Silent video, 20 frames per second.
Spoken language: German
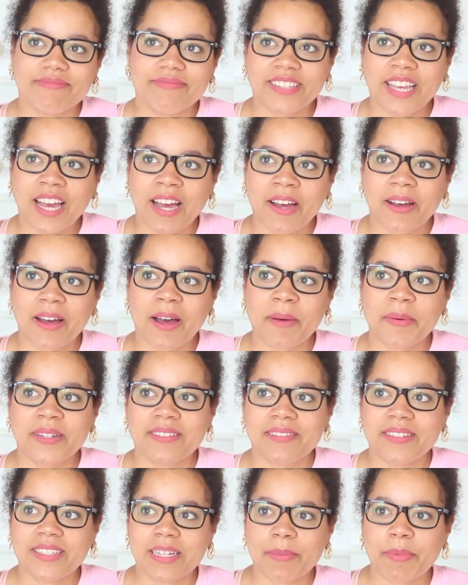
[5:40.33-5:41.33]
ja, aber
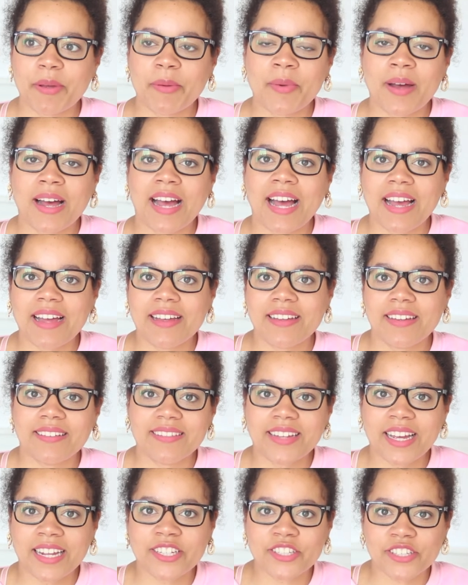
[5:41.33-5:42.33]
ich habe ja immer
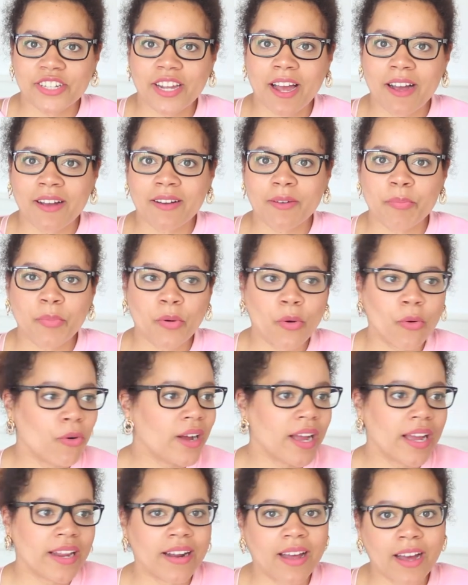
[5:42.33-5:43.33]
einen Schrank pro,
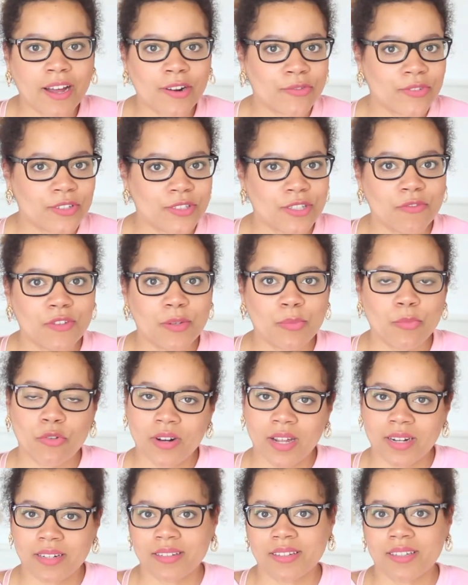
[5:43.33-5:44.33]
keine Ahnung, was ich vier
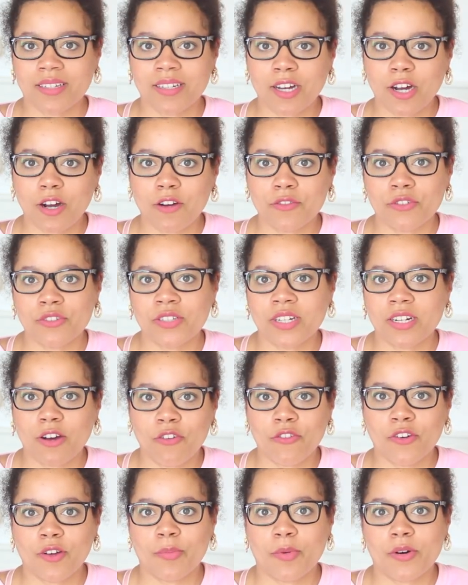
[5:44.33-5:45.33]
Monaten gekauft und dann
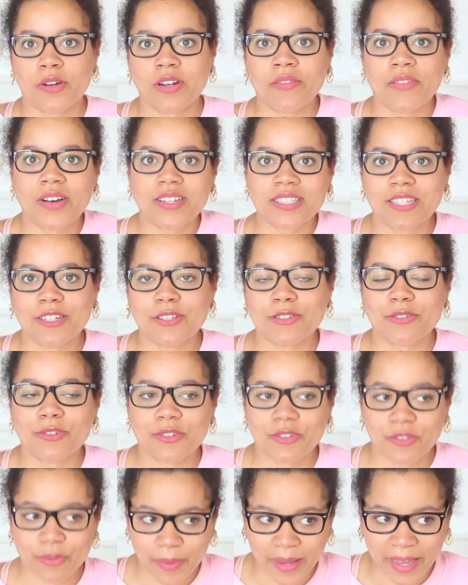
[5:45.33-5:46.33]
aufgebaut. Da war es dann nicht so
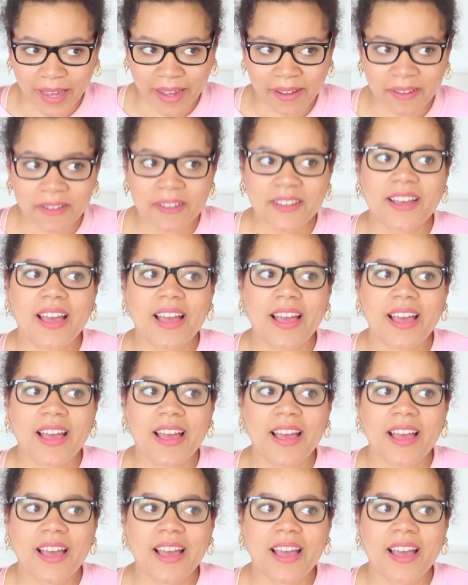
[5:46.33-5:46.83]
schwer.